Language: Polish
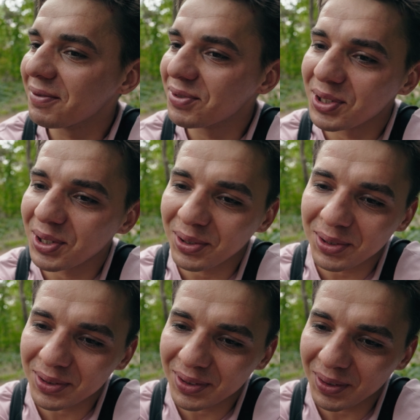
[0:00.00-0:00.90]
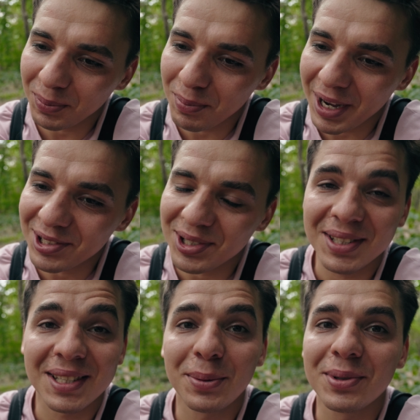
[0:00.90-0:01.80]
w środku go męczy
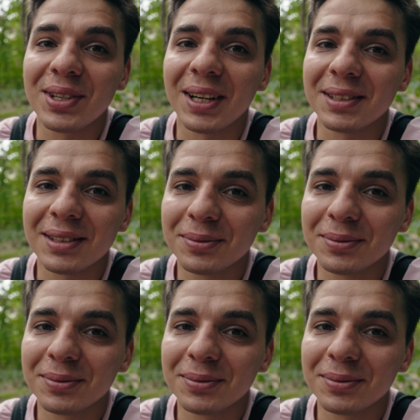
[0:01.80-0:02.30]
cały czas.